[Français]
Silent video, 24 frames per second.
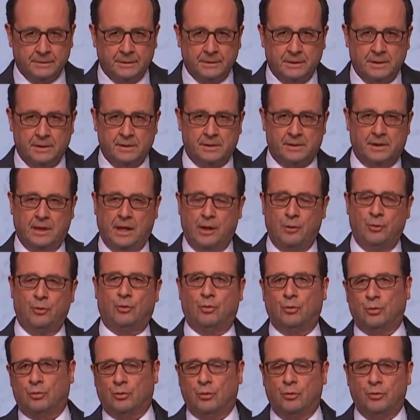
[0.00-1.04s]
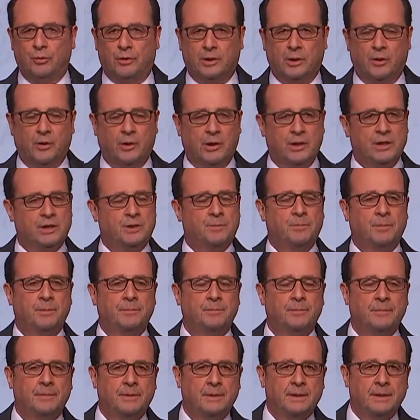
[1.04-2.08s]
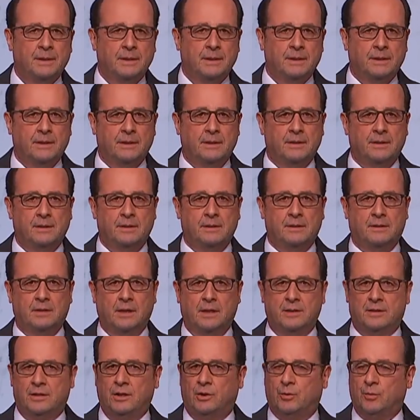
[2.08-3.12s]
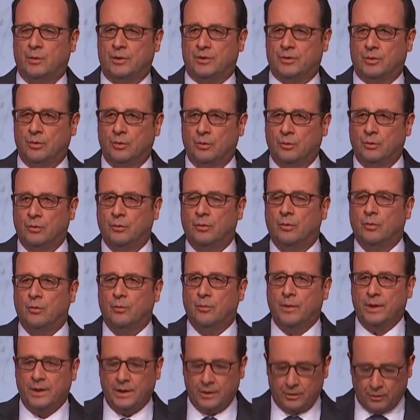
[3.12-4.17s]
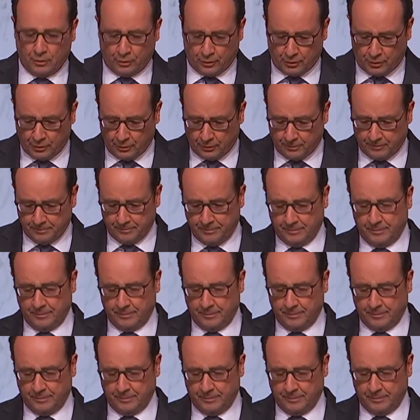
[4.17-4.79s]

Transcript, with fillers: c'est la lutte contre le terrorisme, c'est la situation au Moyen-Orient,